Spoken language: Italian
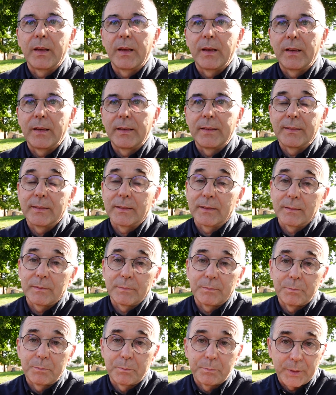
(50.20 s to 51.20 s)

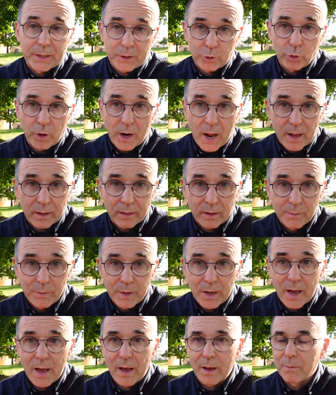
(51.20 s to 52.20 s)
eh,
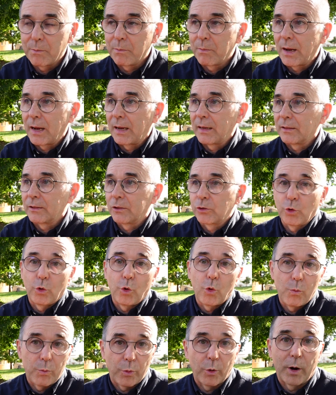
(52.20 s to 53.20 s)
perdonatemi eh, ma
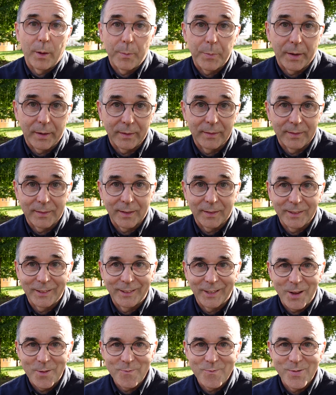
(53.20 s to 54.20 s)
sono un po' una perdita di
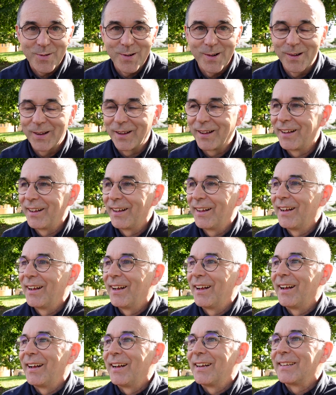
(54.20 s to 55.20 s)
tempo
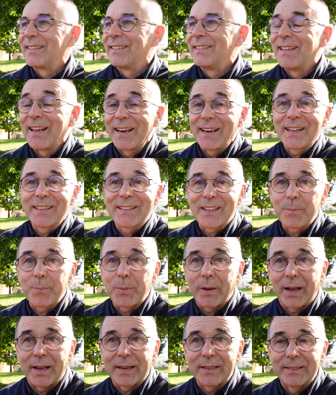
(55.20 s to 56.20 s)
Dall'altra
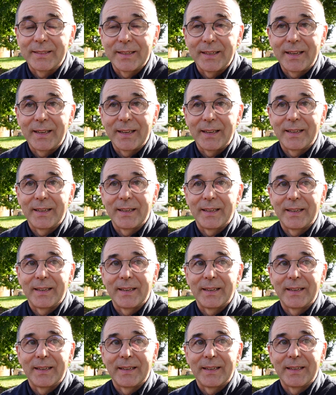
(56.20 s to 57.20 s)
parte
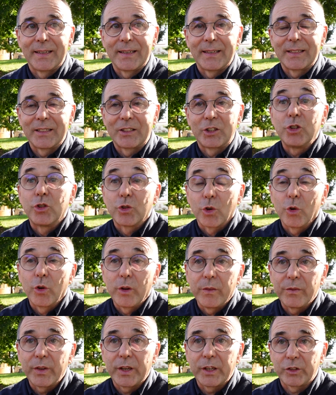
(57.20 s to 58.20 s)
eh, ci sono
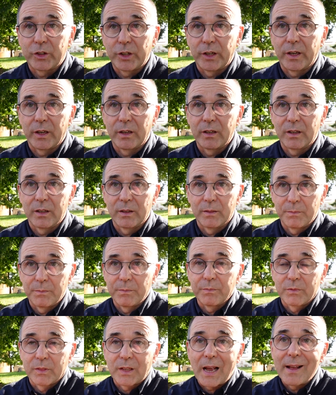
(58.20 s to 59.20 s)
invece eh,
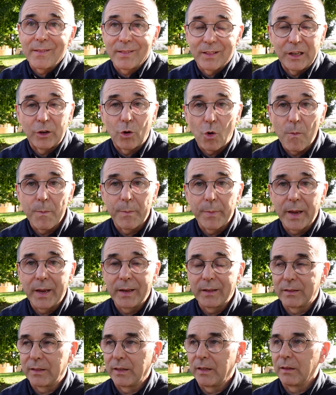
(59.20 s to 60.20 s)
tanti
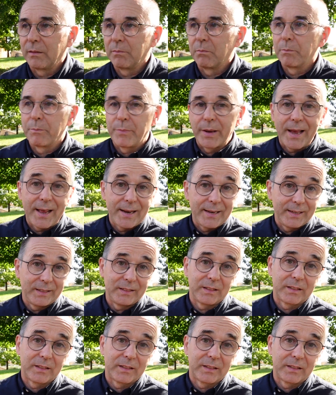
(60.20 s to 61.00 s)
commenti belli,